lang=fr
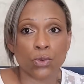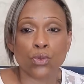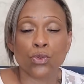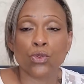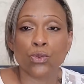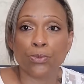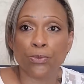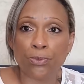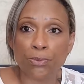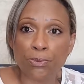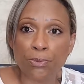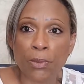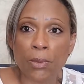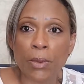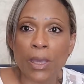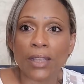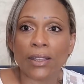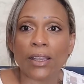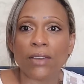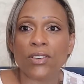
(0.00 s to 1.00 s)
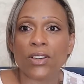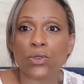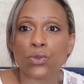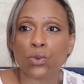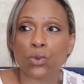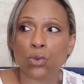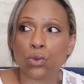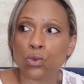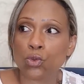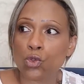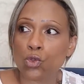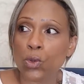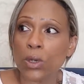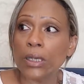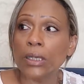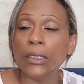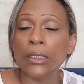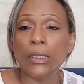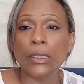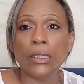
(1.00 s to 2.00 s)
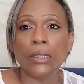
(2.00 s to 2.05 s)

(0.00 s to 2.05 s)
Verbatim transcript: ont dû mettre avec son conjoint